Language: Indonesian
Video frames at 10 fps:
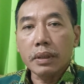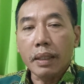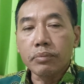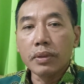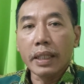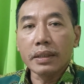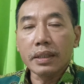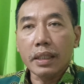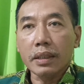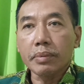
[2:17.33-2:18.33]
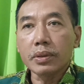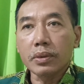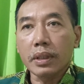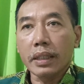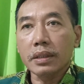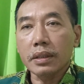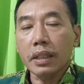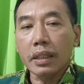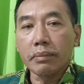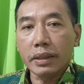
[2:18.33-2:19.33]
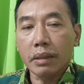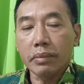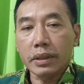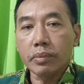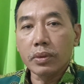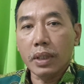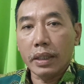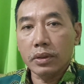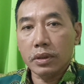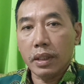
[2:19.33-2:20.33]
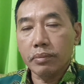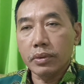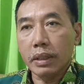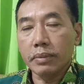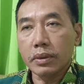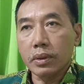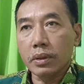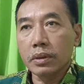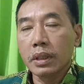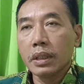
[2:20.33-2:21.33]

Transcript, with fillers: tiap bulan ya ada penurunan sekitar 5 sampai 10 kasus tiap bulan penurun